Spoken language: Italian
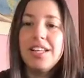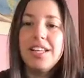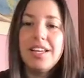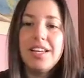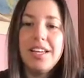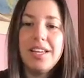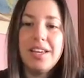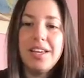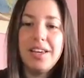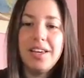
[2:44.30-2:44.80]

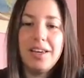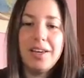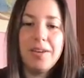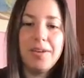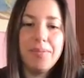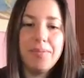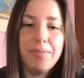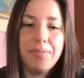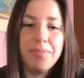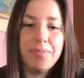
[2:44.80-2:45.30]
e,
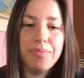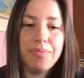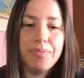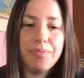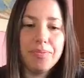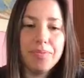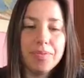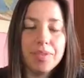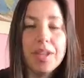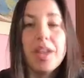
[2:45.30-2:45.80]

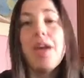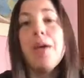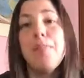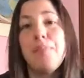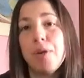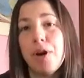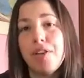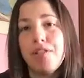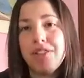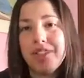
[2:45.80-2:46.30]
ehm, e,
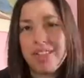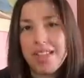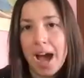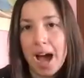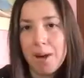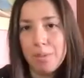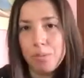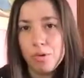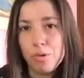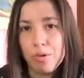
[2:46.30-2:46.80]
poi
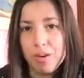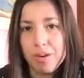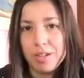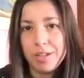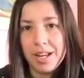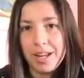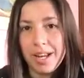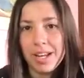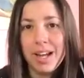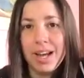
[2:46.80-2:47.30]
vediamo
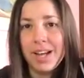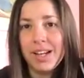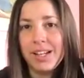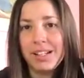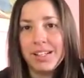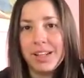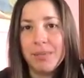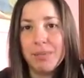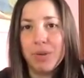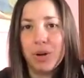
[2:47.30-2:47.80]
ne,
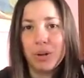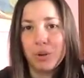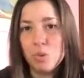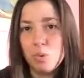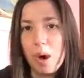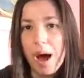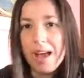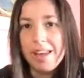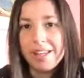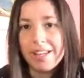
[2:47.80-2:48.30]
al tempo
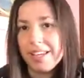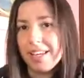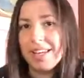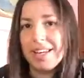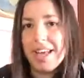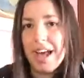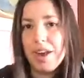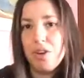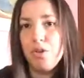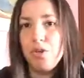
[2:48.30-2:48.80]
attuale che
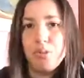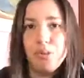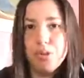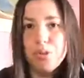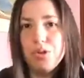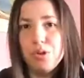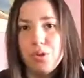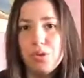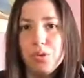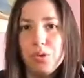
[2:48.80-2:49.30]
ne hanno
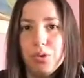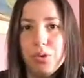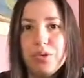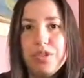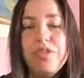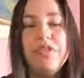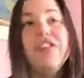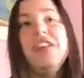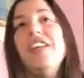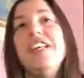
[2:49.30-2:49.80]
più di uno
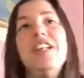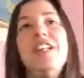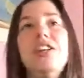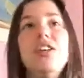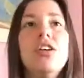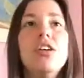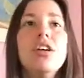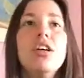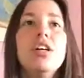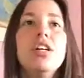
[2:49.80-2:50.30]
di
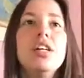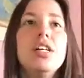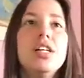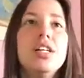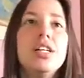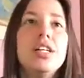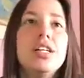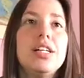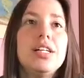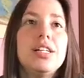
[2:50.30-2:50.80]
figlio
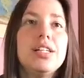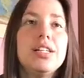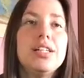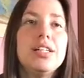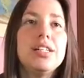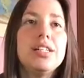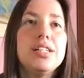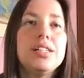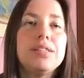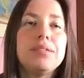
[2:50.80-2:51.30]

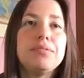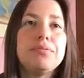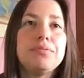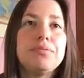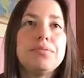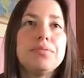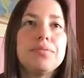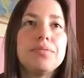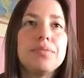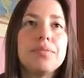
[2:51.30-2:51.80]

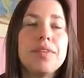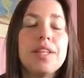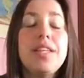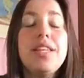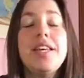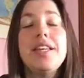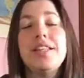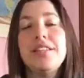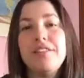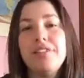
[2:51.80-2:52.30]
ehm,
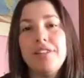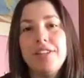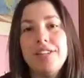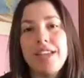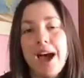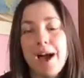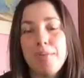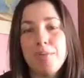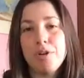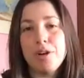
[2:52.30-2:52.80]
niente
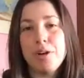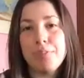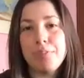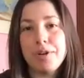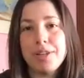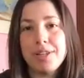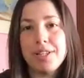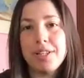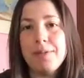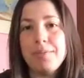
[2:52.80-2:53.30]
vediamo che
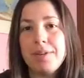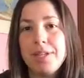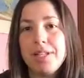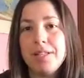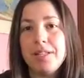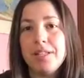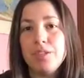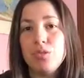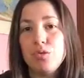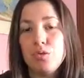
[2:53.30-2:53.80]

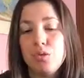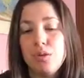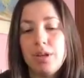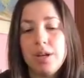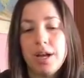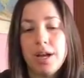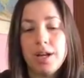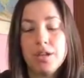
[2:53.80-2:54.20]
praticamente sul,